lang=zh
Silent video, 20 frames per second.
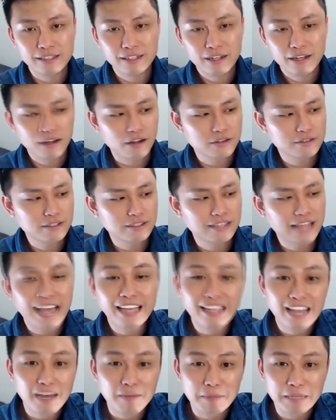好，这个答案应
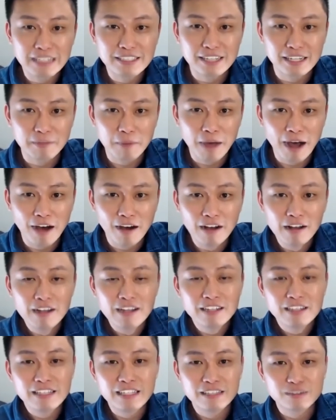该很明显嘛。哈。
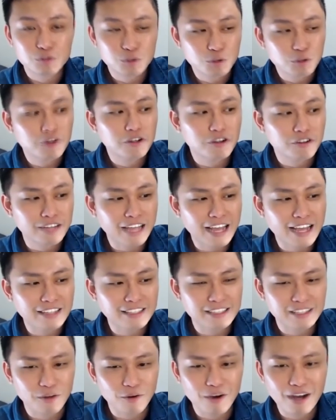你如果有那一
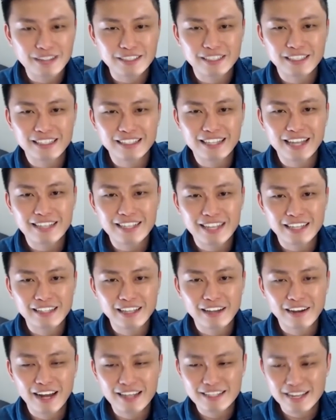题的话，请你大家一定
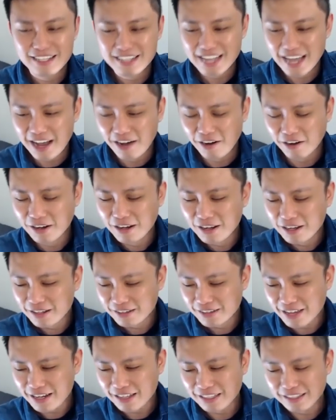要来参加哈。
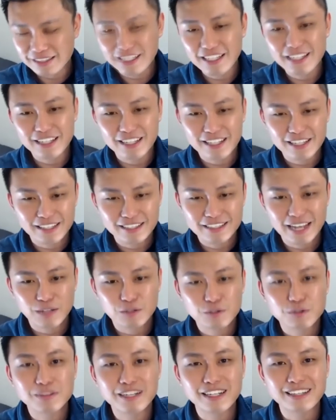那你第一个讲
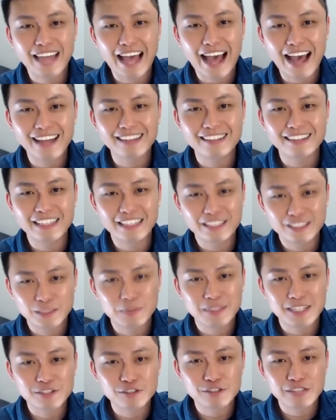出那个答案的，你基本
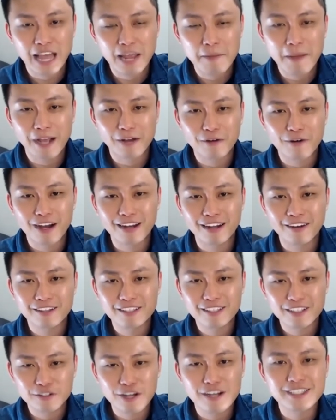上就拿一百块了哈，这
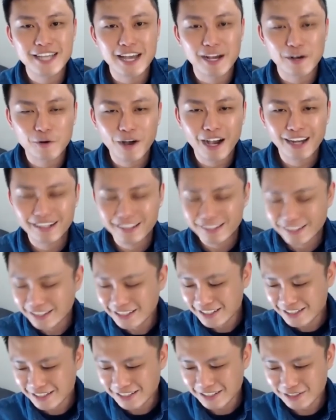个要抢快了，
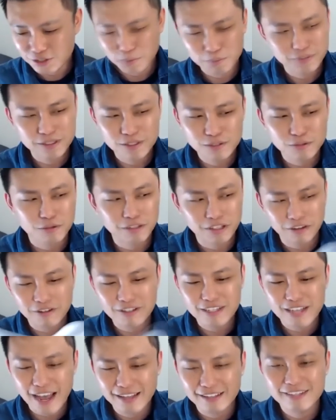这个就不是说你用
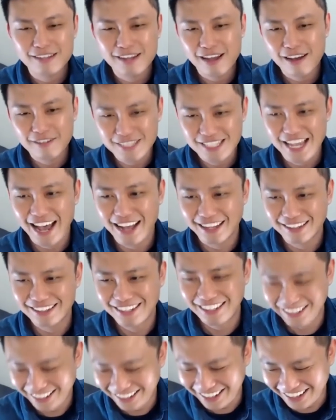猜的，这要抢的。